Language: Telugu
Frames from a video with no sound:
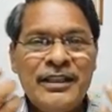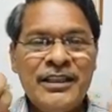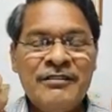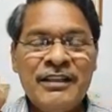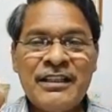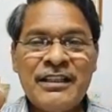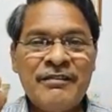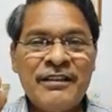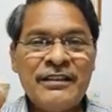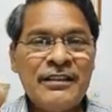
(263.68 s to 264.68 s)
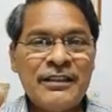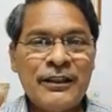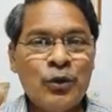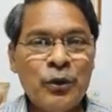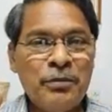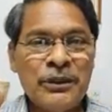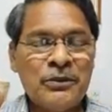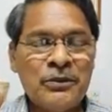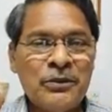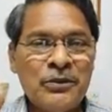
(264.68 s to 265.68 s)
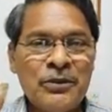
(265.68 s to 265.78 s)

ఇది వ్యక్తి వ్యక్తిగత గోప్యతకు